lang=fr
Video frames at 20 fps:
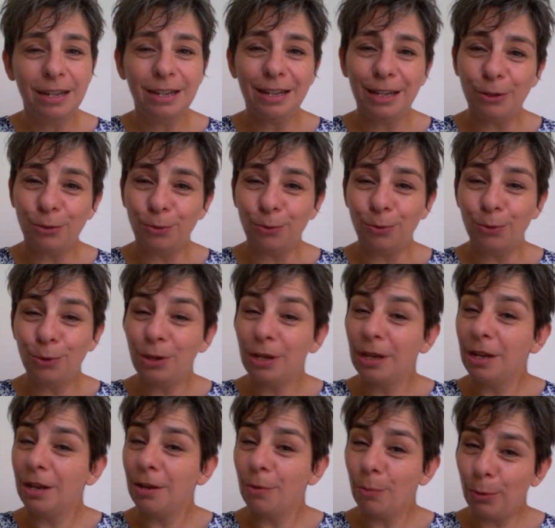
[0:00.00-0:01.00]
et donc
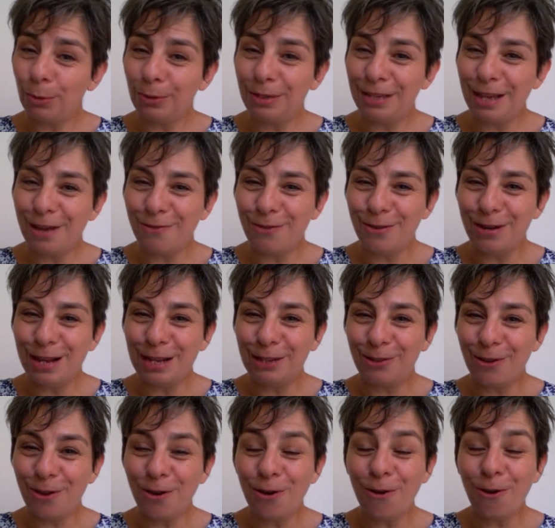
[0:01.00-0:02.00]
pensez à vos
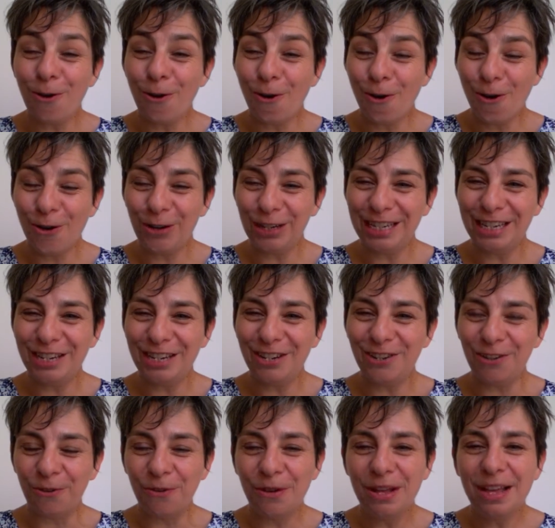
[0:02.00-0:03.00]
lecteurs en rédigeant.